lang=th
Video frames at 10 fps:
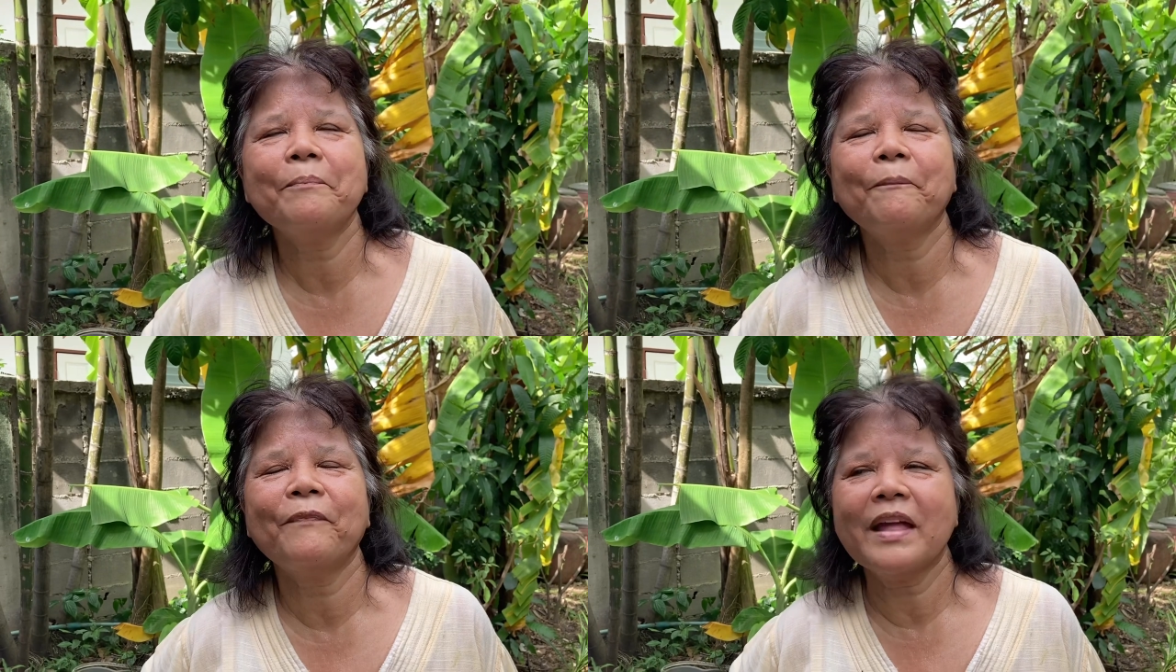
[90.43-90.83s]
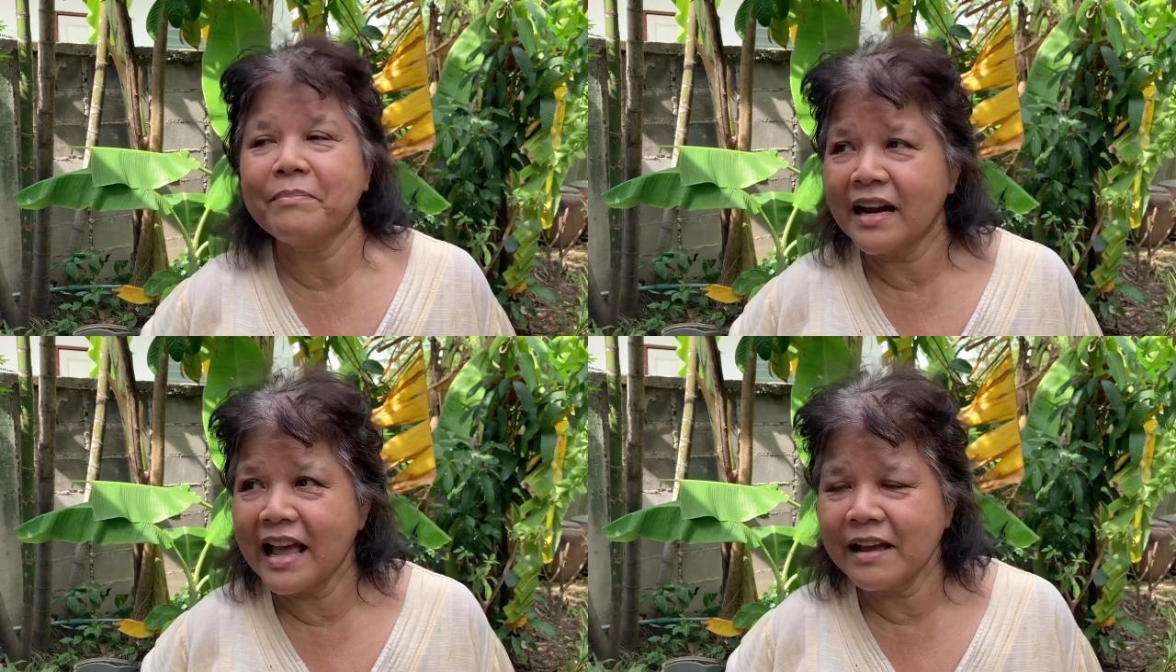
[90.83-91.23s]
ใส่ป
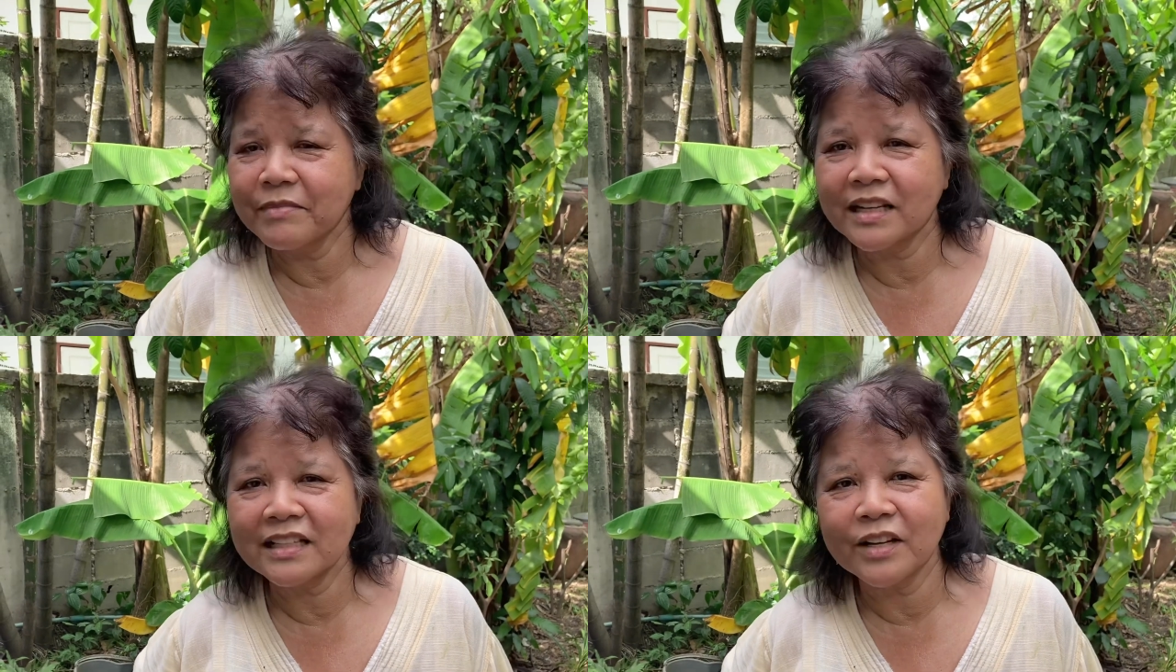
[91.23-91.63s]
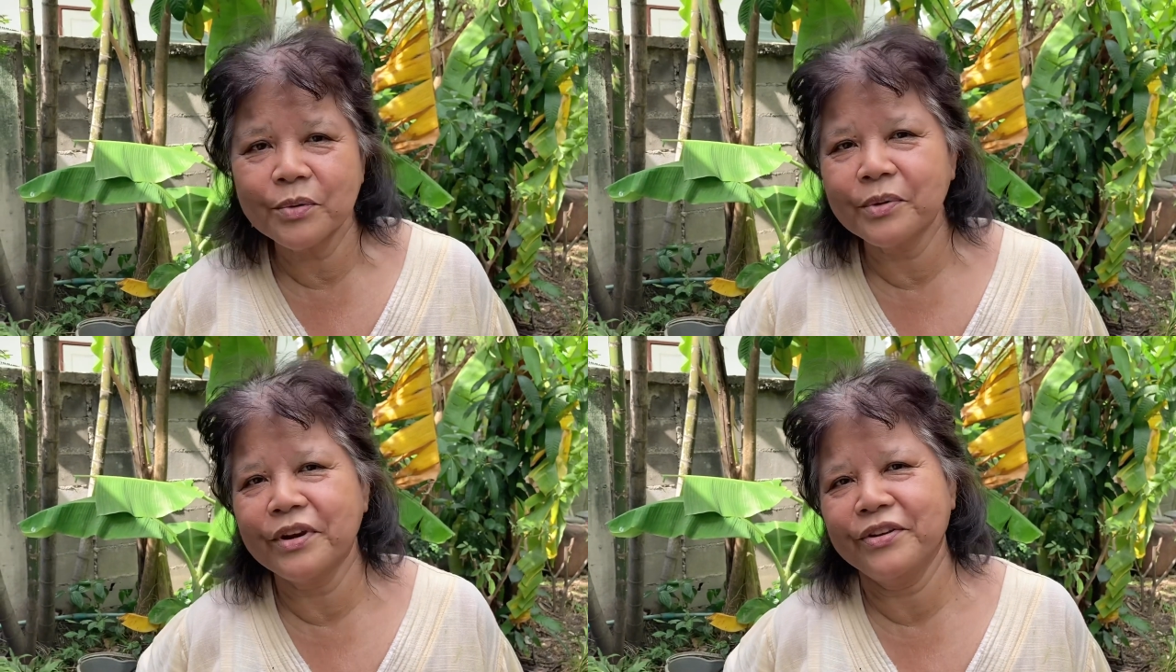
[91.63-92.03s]
ลาร้ามันก็จะนั
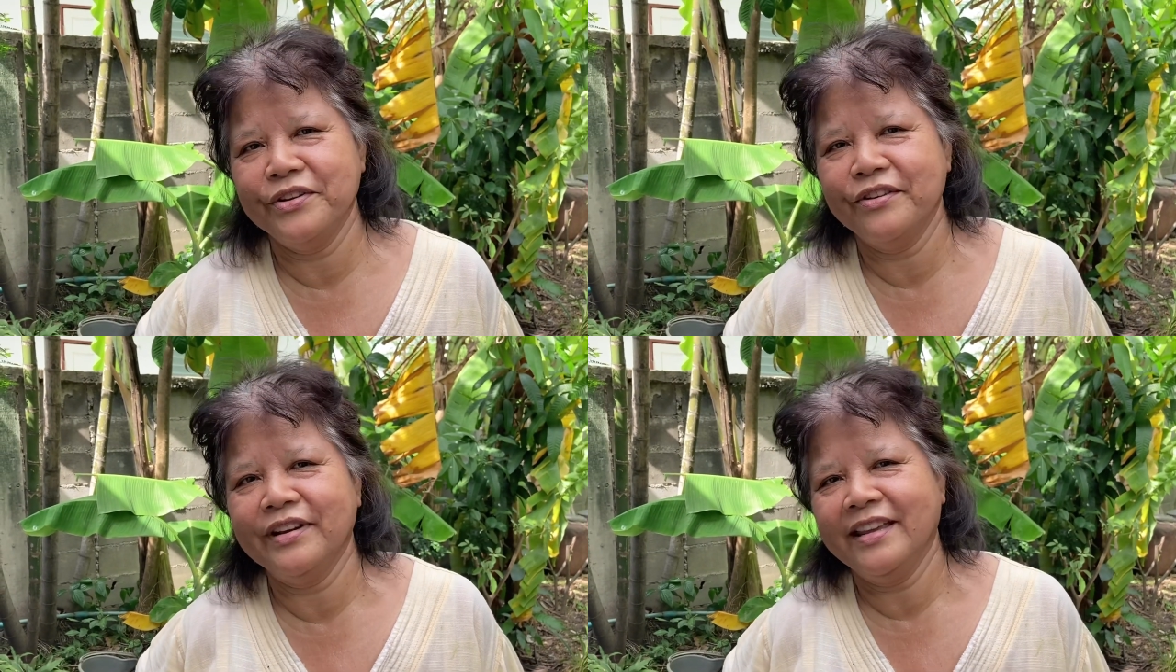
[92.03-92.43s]
วหน่อยหน่อย